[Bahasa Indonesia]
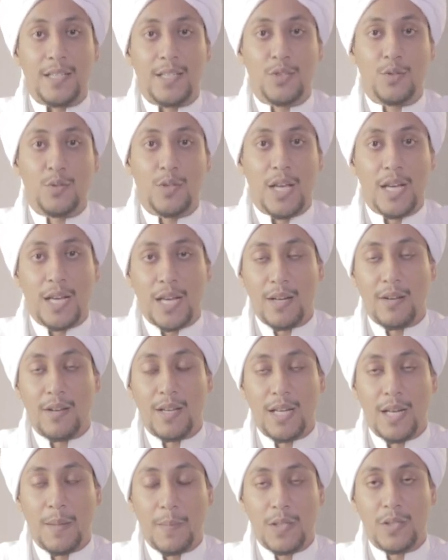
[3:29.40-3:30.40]
Disunnahkan
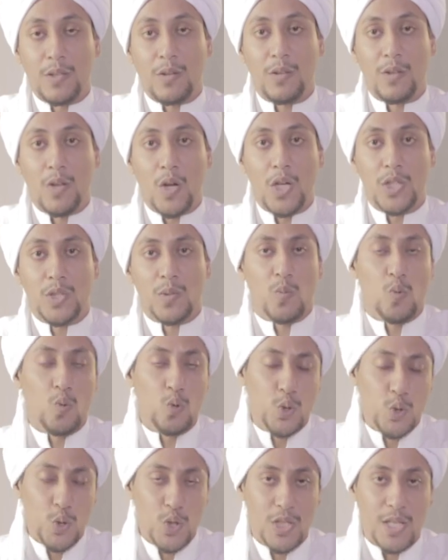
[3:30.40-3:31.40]
oleh Nabi Shallallahu Alaihi Wasallam
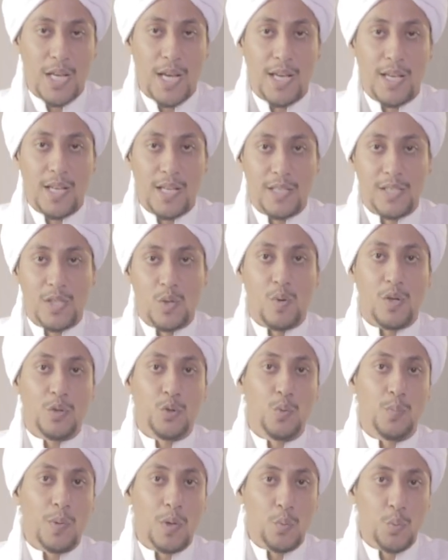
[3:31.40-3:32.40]
khususnya
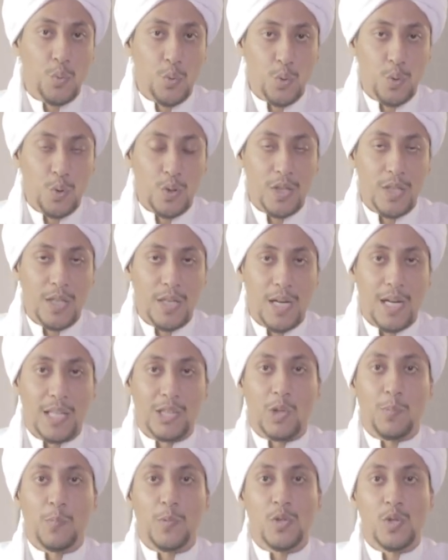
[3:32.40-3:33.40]
sewaktu berwudu
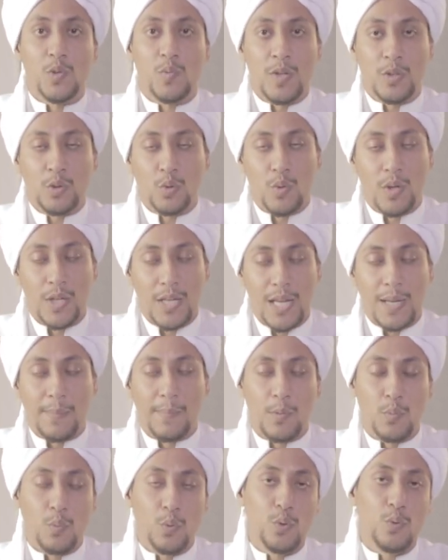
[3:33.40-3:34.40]
ataupun sewaktu hendak
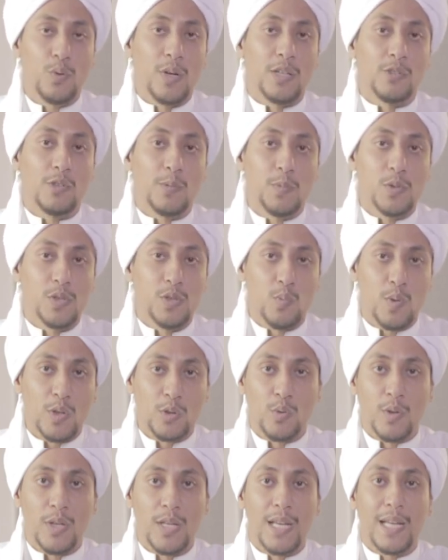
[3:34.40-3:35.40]
berwudu ataupun
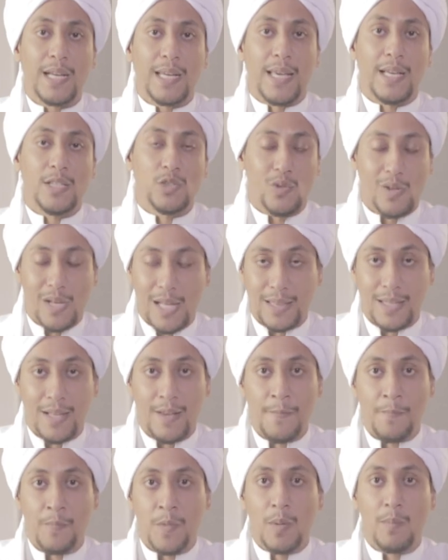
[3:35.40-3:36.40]
sewaktu hendak ingin sholat.
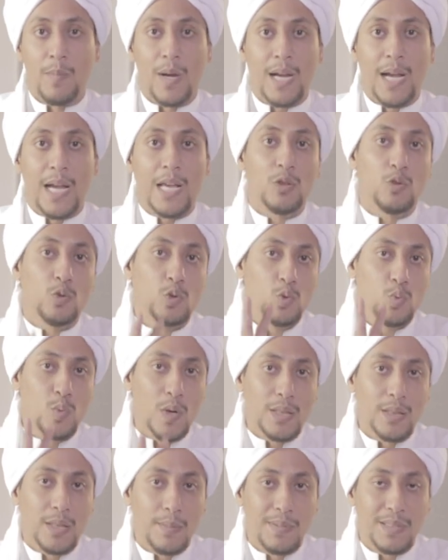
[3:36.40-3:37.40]
Maka itu
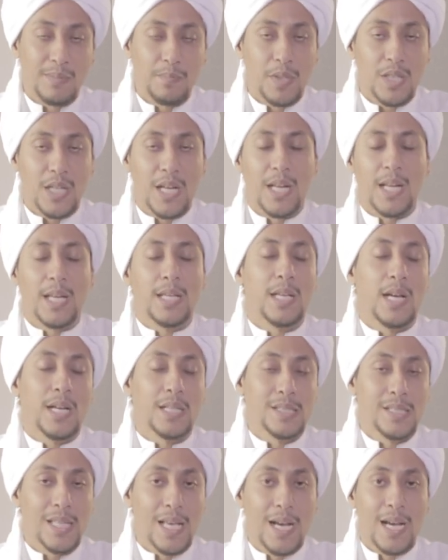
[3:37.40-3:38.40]
dua tempat perkara
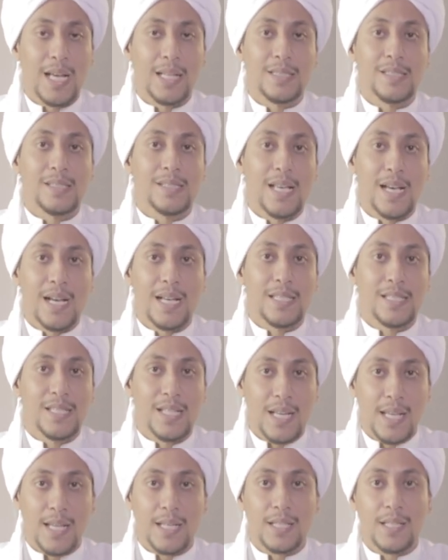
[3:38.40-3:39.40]
yang sangat sangat
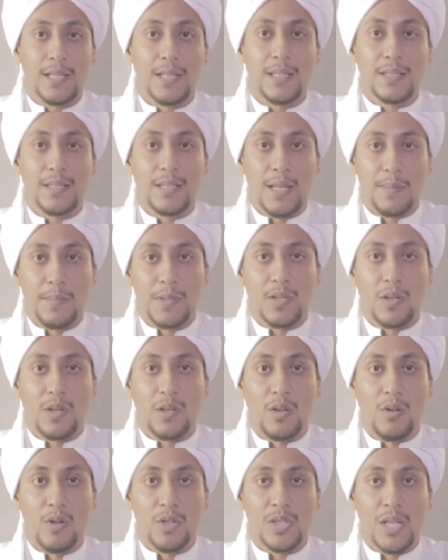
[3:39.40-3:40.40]
sering Nabi
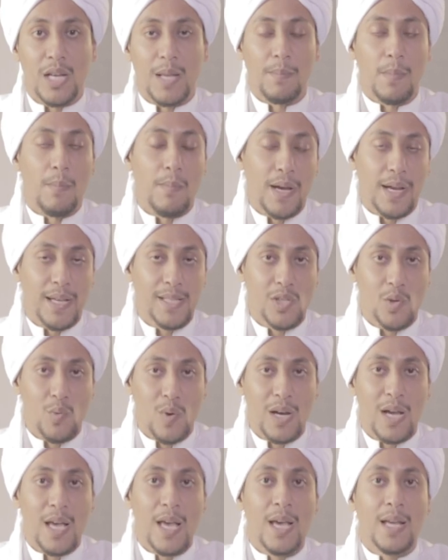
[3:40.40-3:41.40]
Shallallahu Alaihi Wasallam memakai
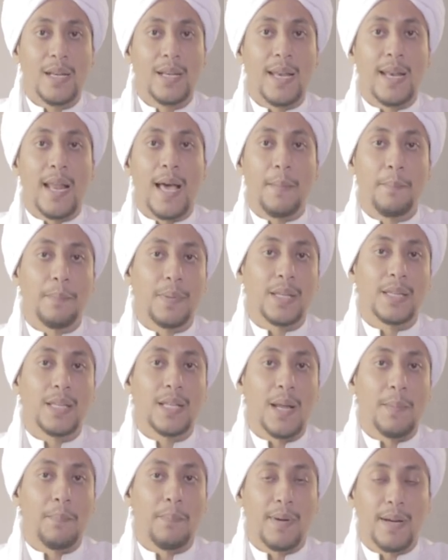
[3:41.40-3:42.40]
siwak dan hampir
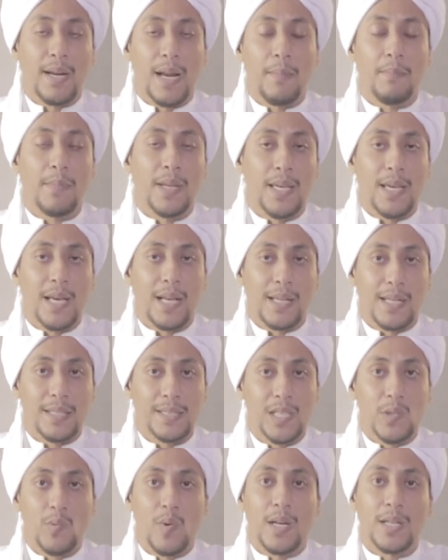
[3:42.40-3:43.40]
tidak pernah
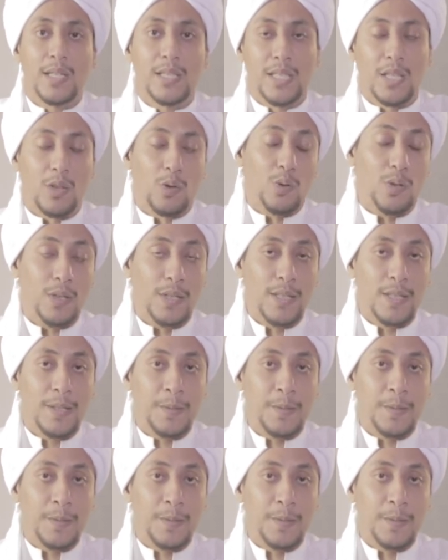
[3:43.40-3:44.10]
meninggalkan siwak di situ.